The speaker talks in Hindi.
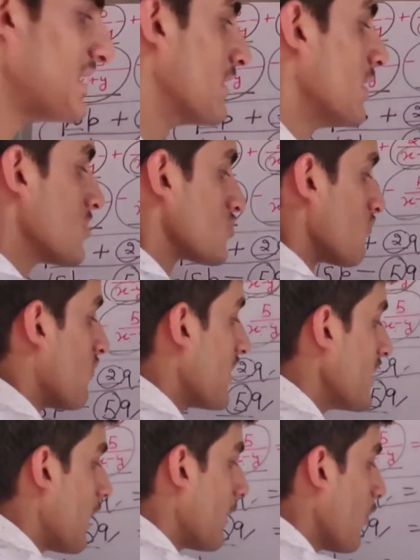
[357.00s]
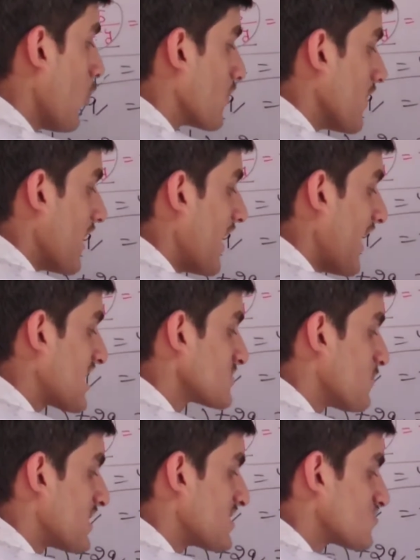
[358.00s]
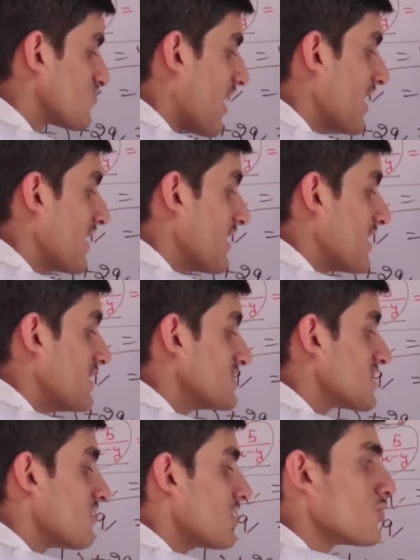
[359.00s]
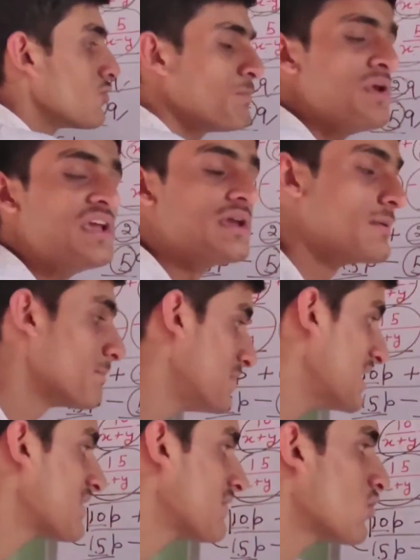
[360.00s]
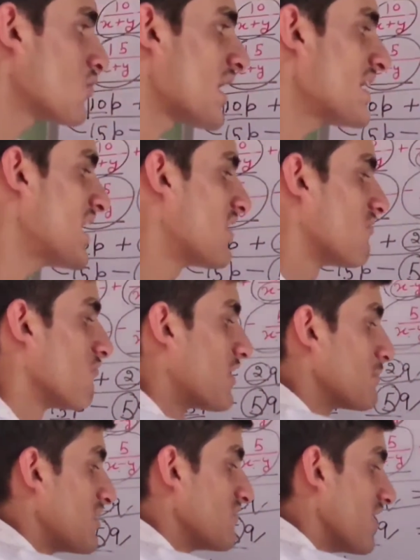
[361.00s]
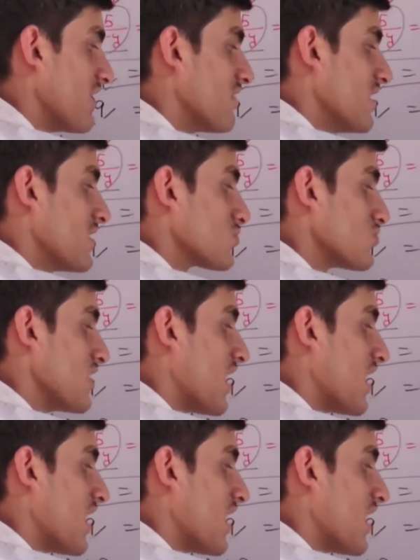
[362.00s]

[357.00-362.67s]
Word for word: पी तो वन अपॉन एक्स प्लस वाई इज इक्वल टू पी पी की वैल्यू क्या ही है वन बाई फाइव तो